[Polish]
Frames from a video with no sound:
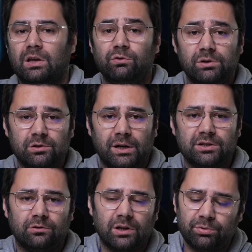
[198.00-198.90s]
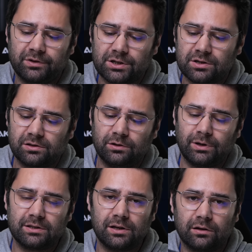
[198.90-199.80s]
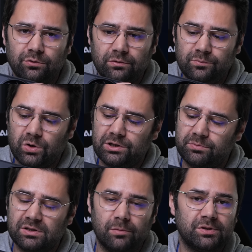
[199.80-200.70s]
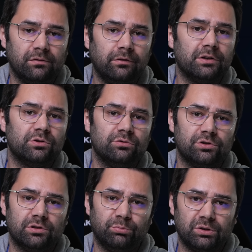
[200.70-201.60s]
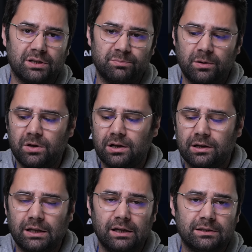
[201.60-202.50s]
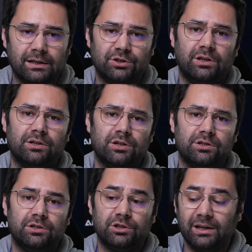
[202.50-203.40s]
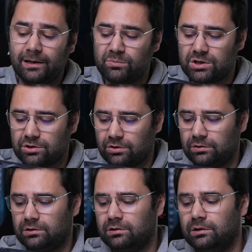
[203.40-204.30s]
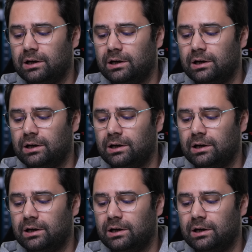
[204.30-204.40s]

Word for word: I w ogóle zobaczcie, tutaj powtarza się sytuacja, którą mogliśmy zaobserwować już podczas premiery RTX 4070.